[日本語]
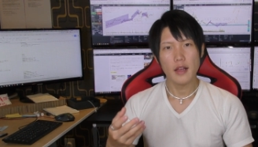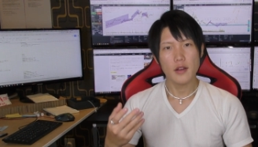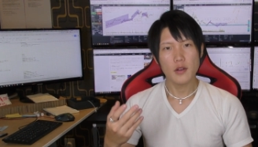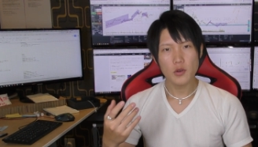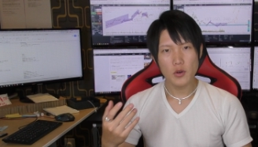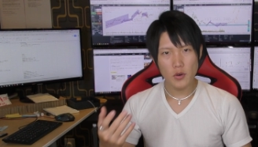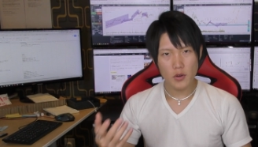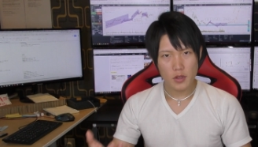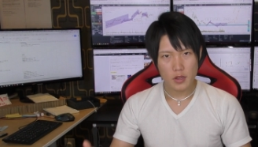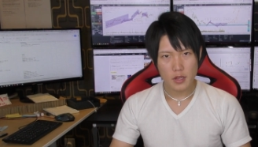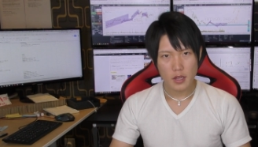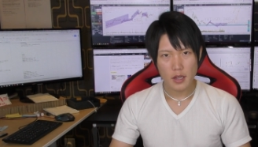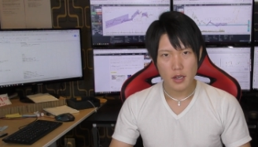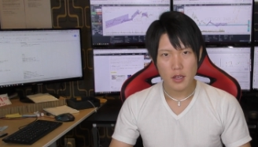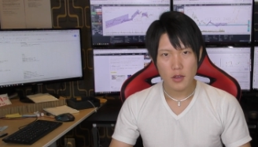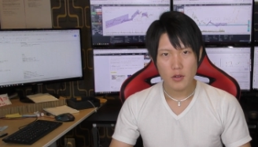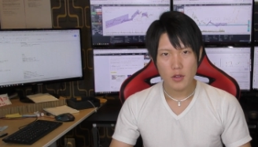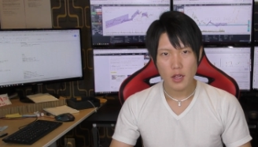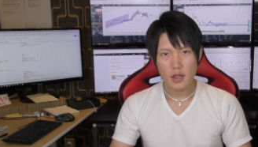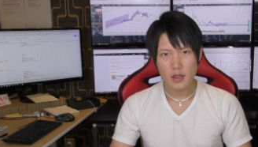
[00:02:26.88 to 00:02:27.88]
こういった
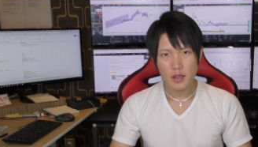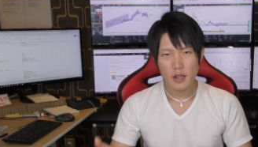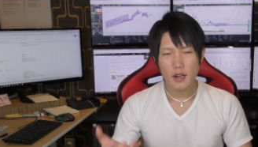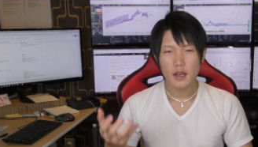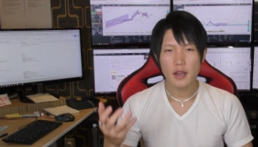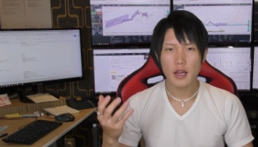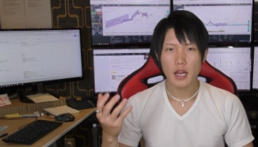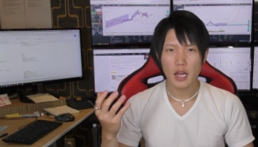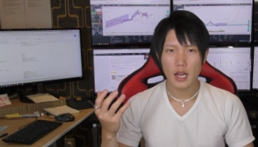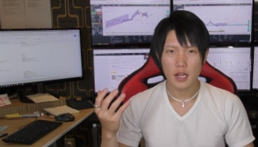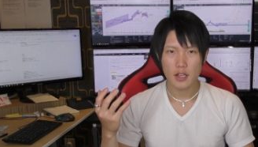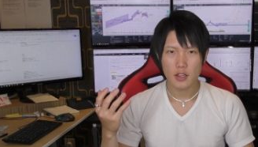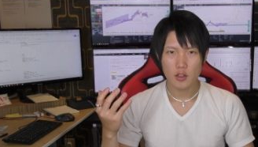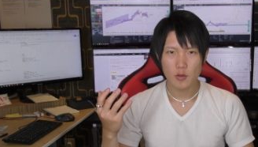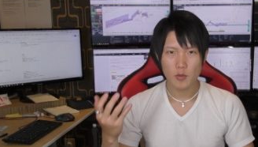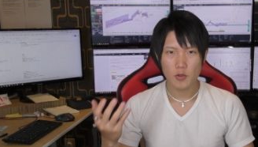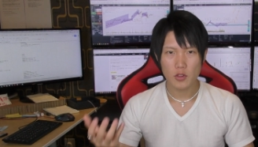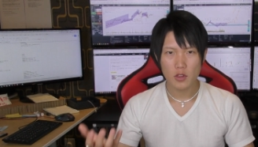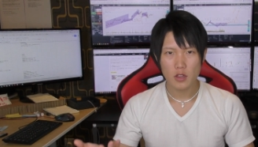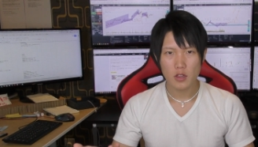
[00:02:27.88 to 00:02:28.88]
理由だったら
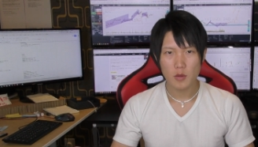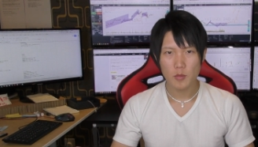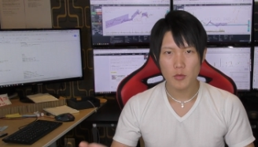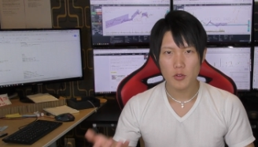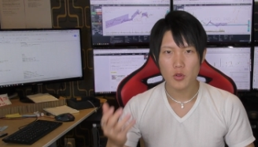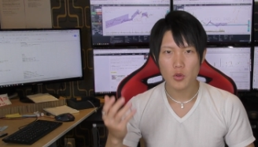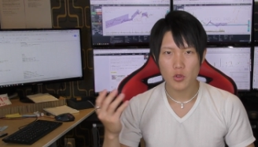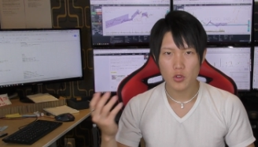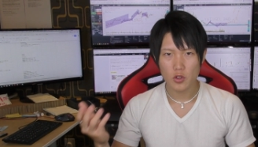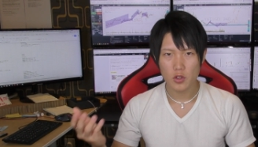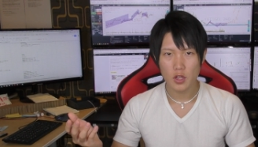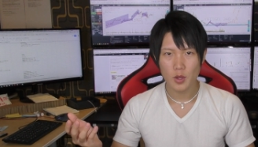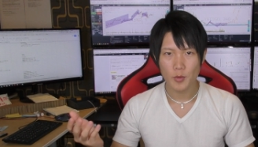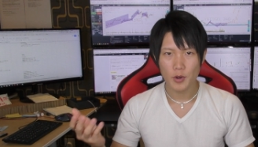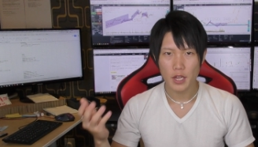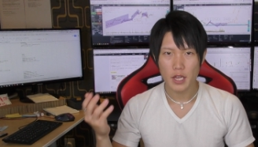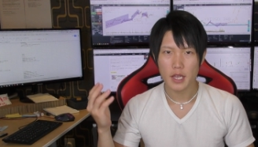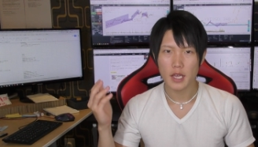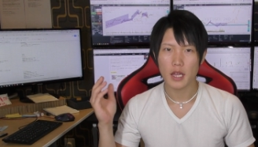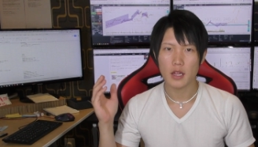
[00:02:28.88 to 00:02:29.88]
自分自身も投資しても
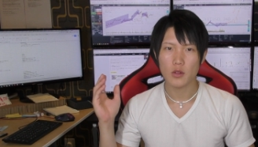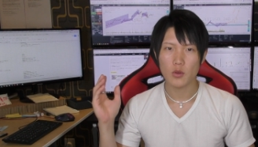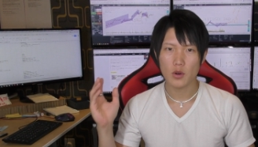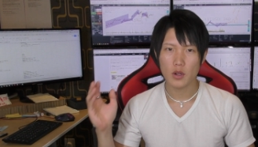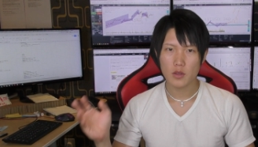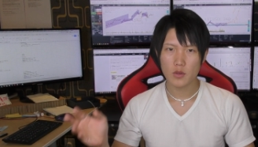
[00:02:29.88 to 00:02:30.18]
利益が取